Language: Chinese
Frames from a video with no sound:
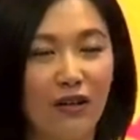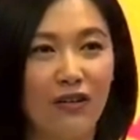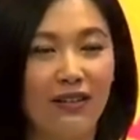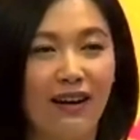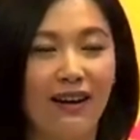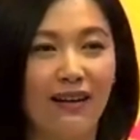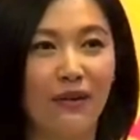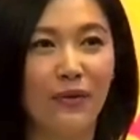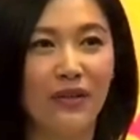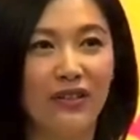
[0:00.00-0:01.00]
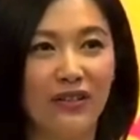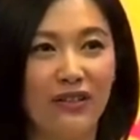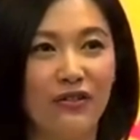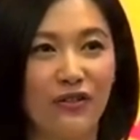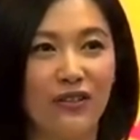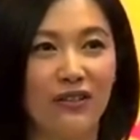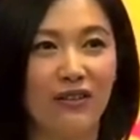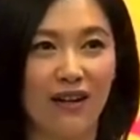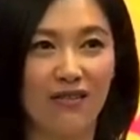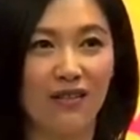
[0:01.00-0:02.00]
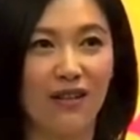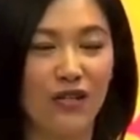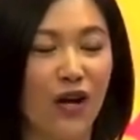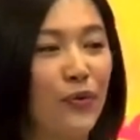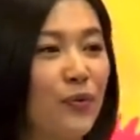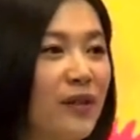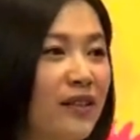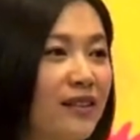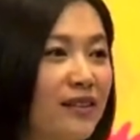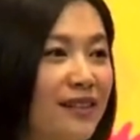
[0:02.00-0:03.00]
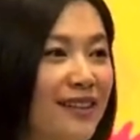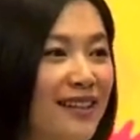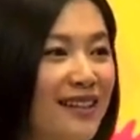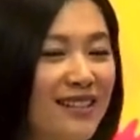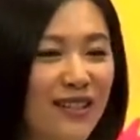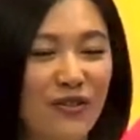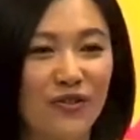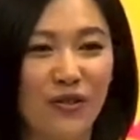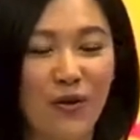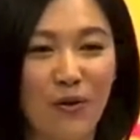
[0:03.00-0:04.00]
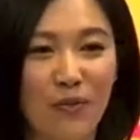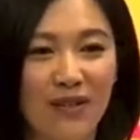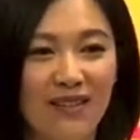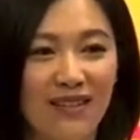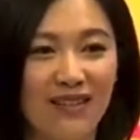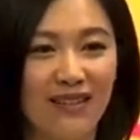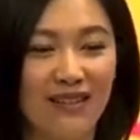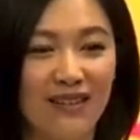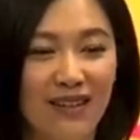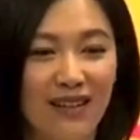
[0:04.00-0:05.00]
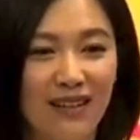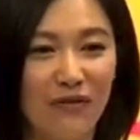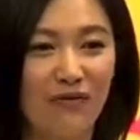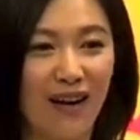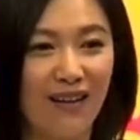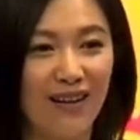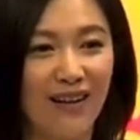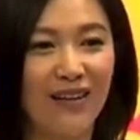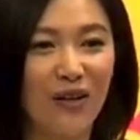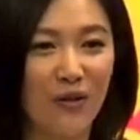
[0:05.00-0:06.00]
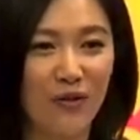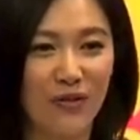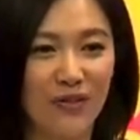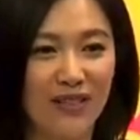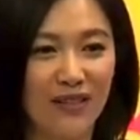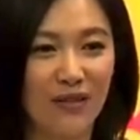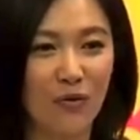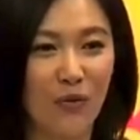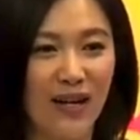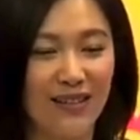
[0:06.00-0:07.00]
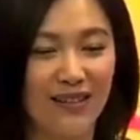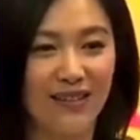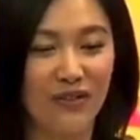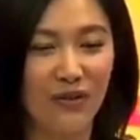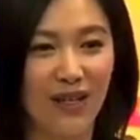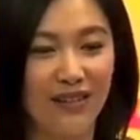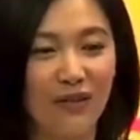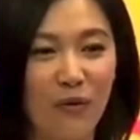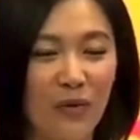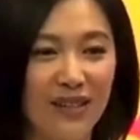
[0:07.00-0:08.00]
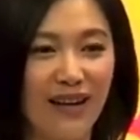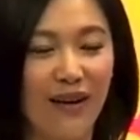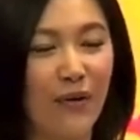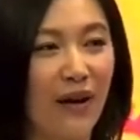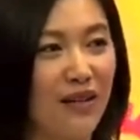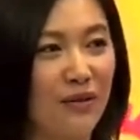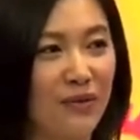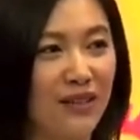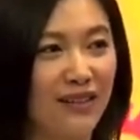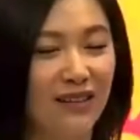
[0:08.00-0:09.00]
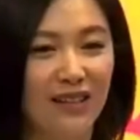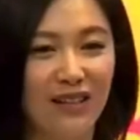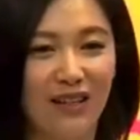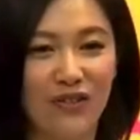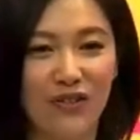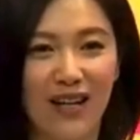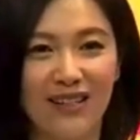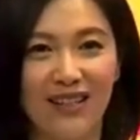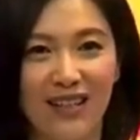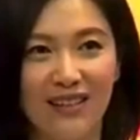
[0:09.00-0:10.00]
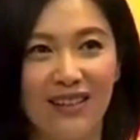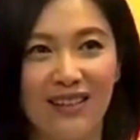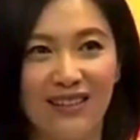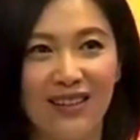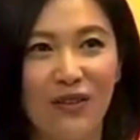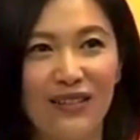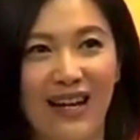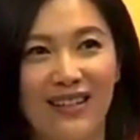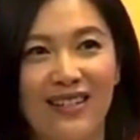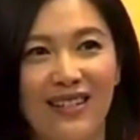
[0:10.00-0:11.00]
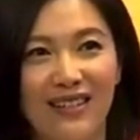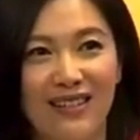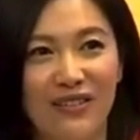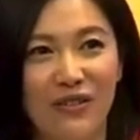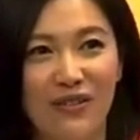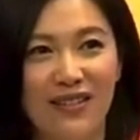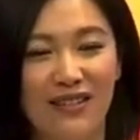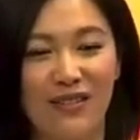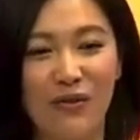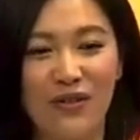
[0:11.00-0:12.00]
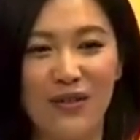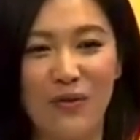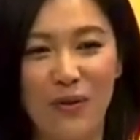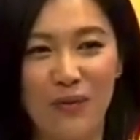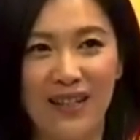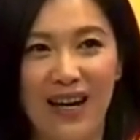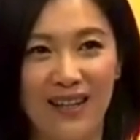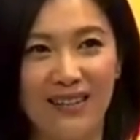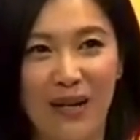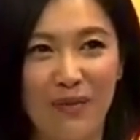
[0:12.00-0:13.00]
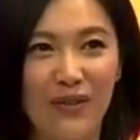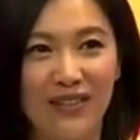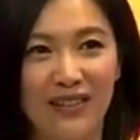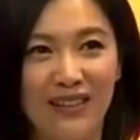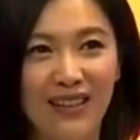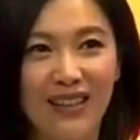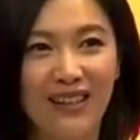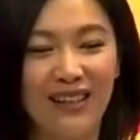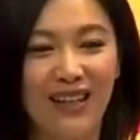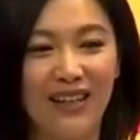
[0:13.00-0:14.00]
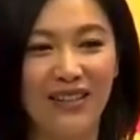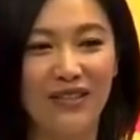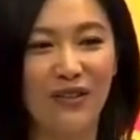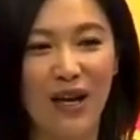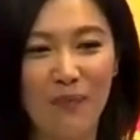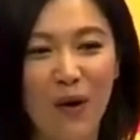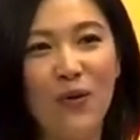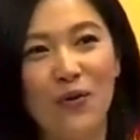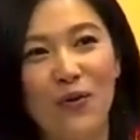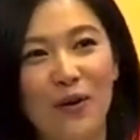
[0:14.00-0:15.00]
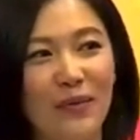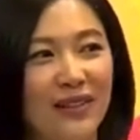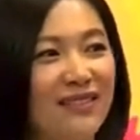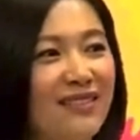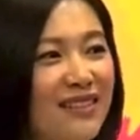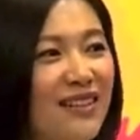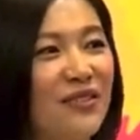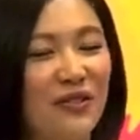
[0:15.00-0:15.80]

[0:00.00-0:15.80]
后他还会喝了酒以后还知道照顾别人，像有时候我们在那。玩啊，然后有一些国外的人就来跟我们搭话什么的，然后就看见两个很高大的身影就走进我们，他跟大表哥两个人就来保护我们，就